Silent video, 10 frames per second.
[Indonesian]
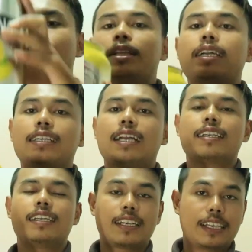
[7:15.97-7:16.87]
Bintang
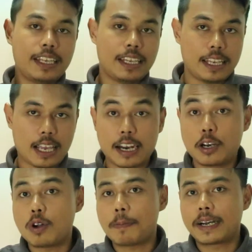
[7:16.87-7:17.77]
Adler ini ada
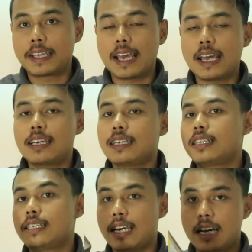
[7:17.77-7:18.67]
dua varian,
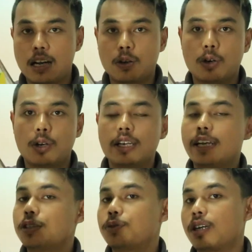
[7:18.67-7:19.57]
yang alkohol
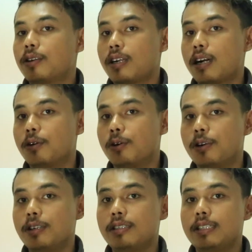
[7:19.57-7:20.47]
dan juga non
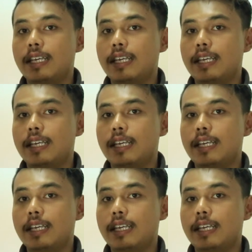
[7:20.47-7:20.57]
alkohol.